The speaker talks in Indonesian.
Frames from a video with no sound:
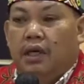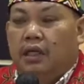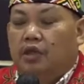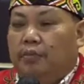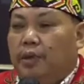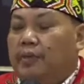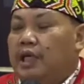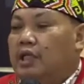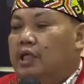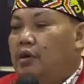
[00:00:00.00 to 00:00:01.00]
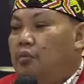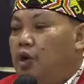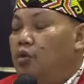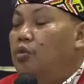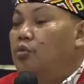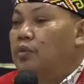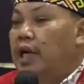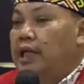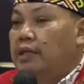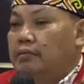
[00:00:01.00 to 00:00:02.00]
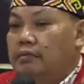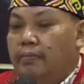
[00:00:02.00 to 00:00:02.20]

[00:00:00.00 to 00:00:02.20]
atau pemerintah mengumumkan